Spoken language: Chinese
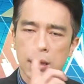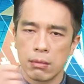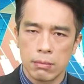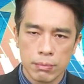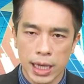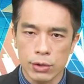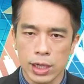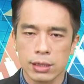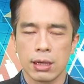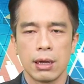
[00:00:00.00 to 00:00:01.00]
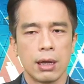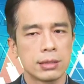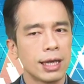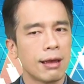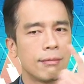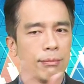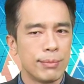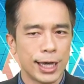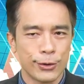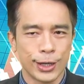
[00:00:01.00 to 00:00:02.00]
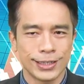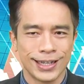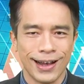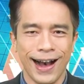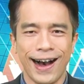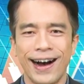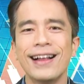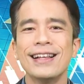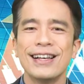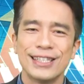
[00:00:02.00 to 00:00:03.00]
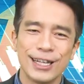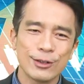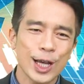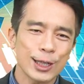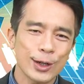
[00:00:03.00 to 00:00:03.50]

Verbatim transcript: 美元，在美元。好，人最多的